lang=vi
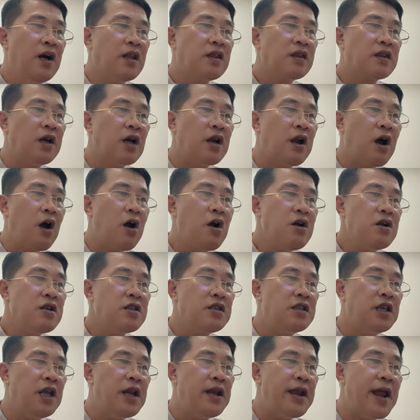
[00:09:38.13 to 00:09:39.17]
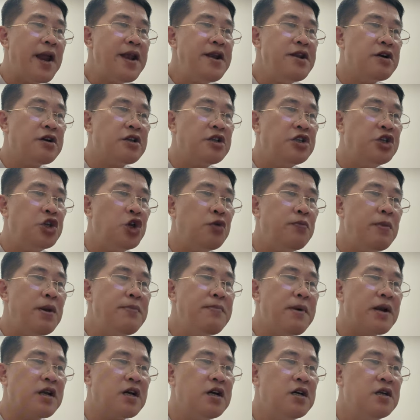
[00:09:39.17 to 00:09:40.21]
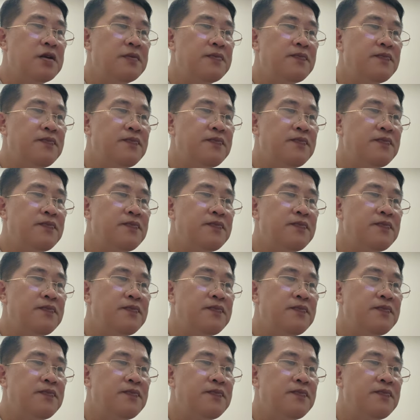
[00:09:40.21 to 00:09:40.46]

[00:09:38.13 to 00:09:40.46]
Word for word: từ đó nhìn lén được nhiều bí mật hơn.